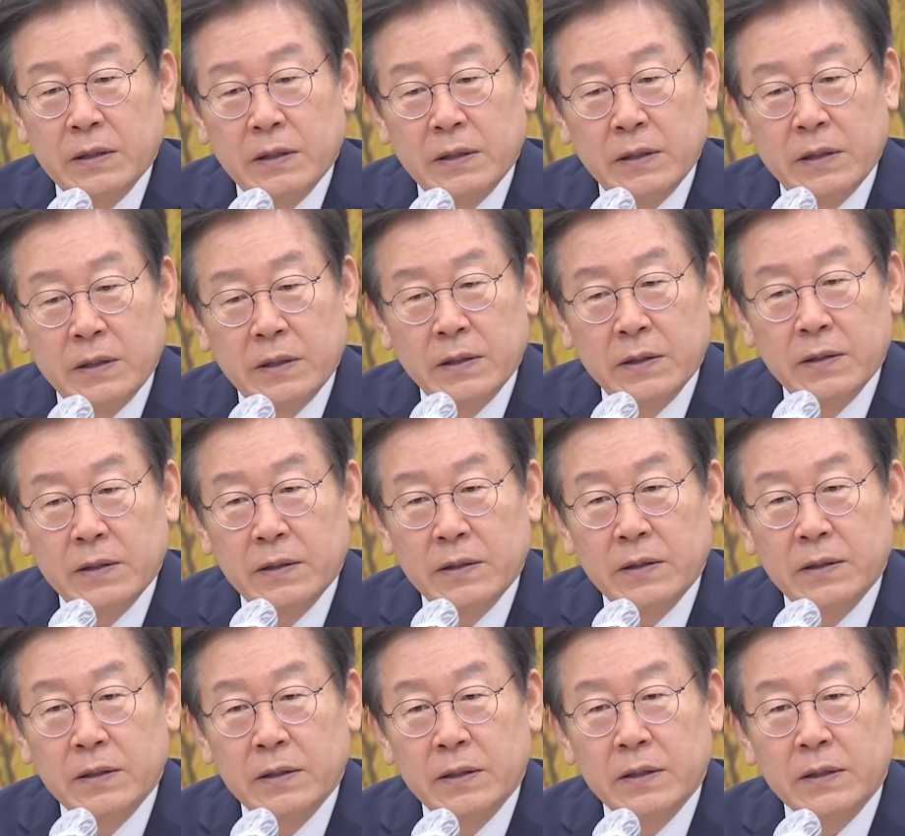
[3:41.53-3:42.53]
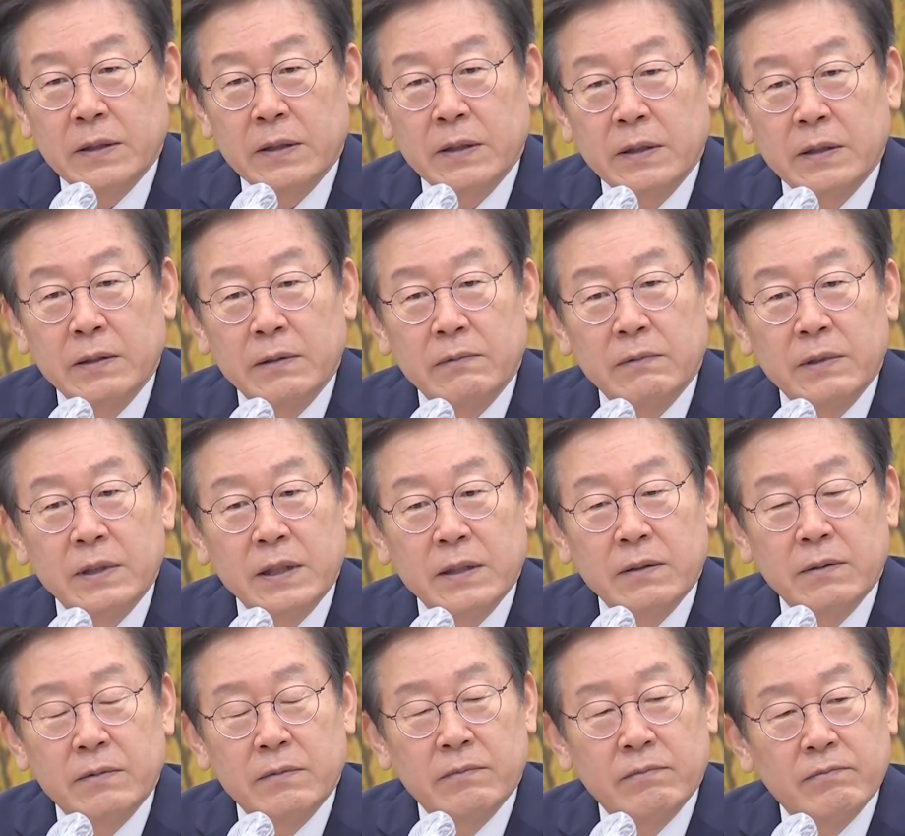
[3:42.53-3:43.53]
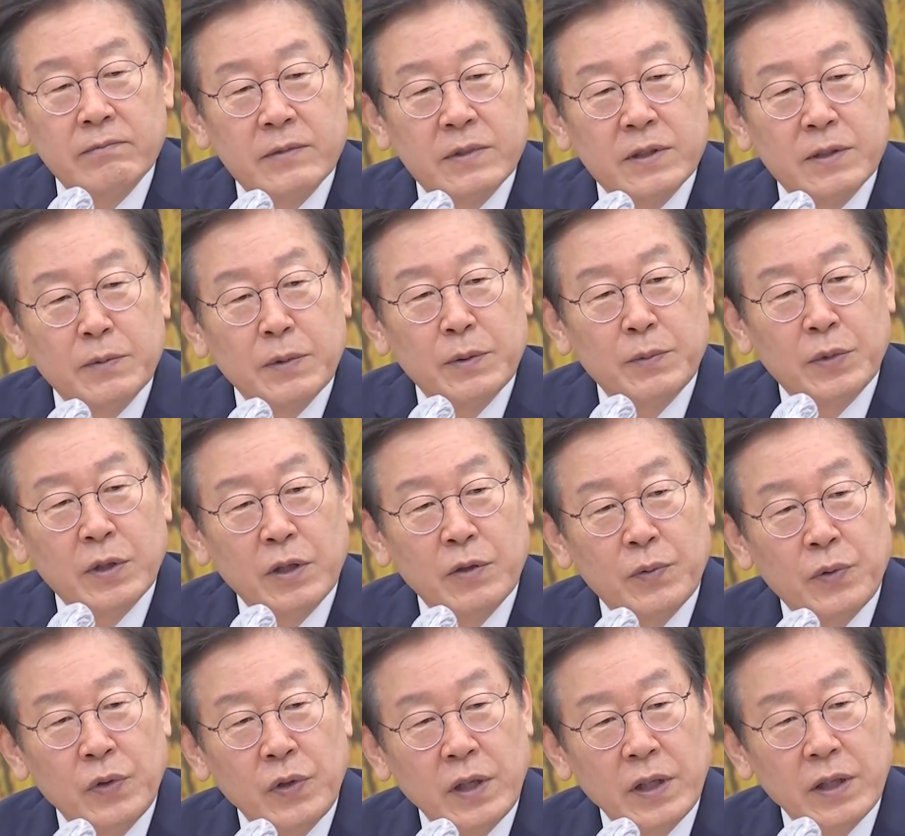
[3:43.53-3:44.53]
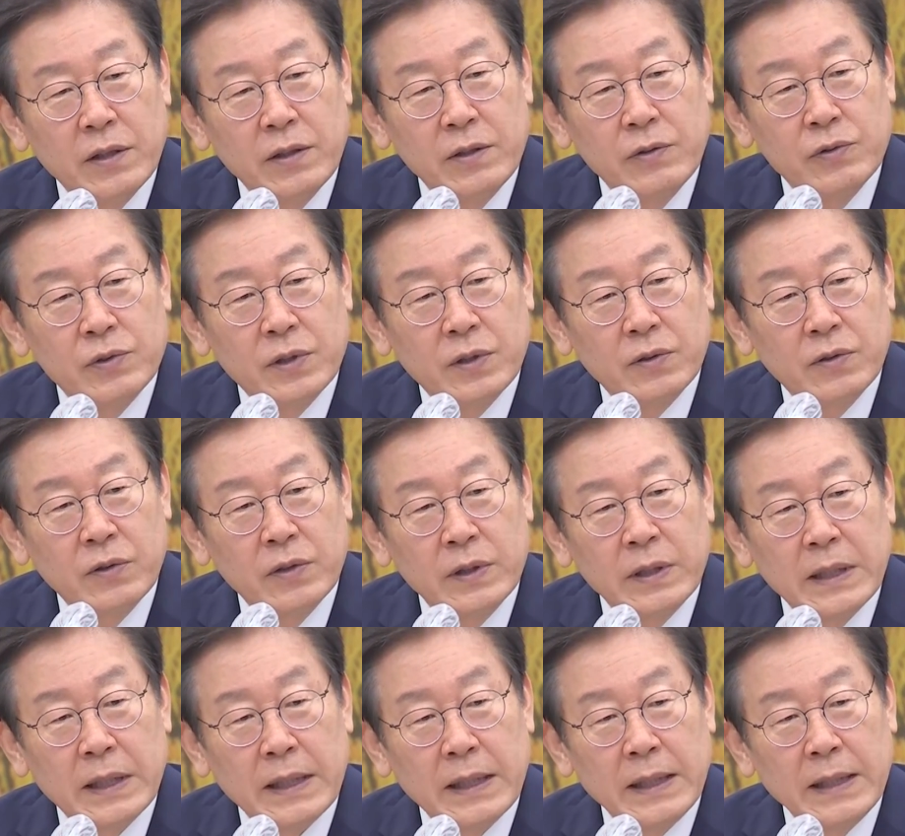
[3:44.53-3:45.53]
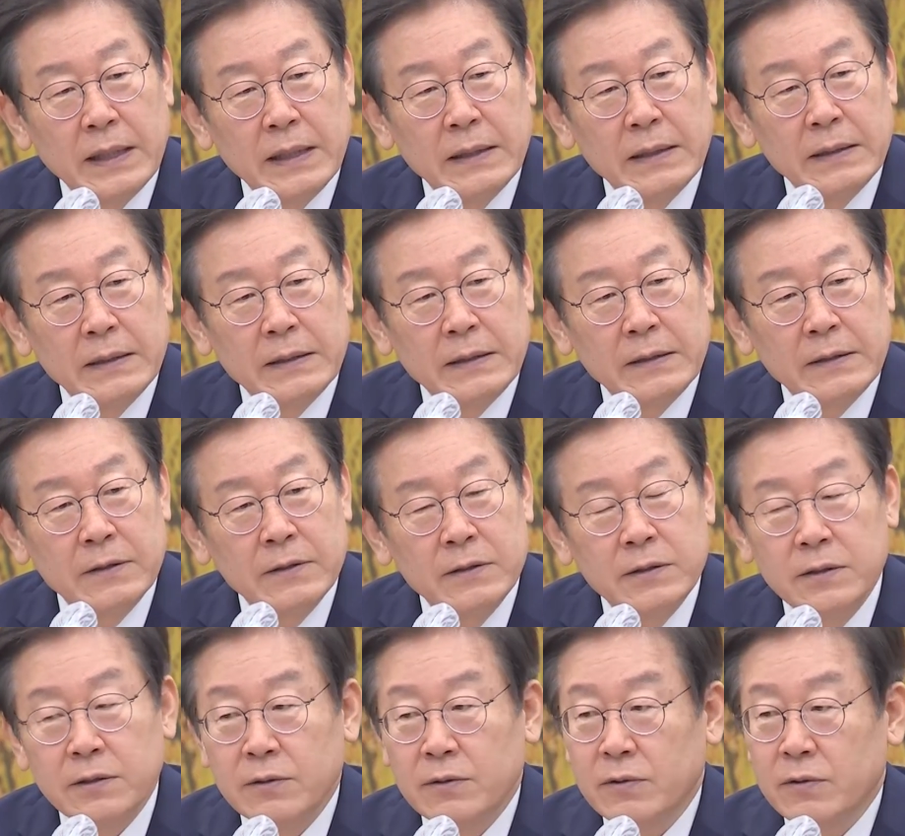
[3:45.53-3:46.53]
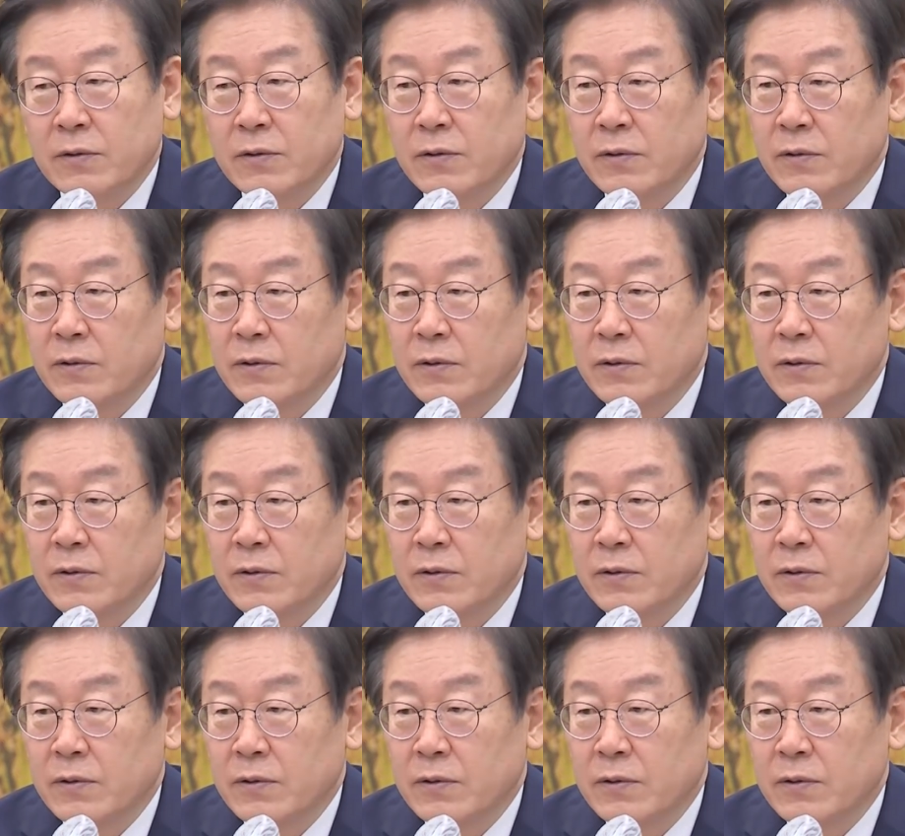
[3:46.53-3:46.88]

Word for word: 아, 이렇게 정말 뭐라고 표현하기 어려울 정도인데 이런 식으로